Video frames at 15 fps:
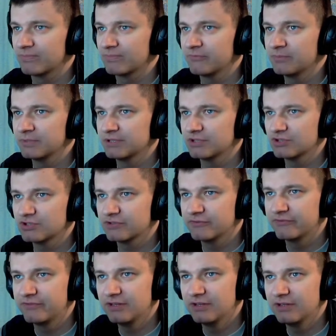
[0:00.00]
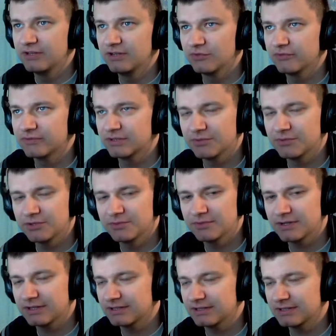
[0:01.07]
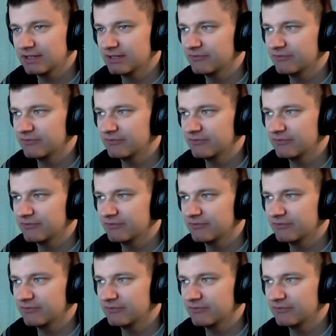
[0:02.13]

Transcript: w menadżerze filmów na moim kanale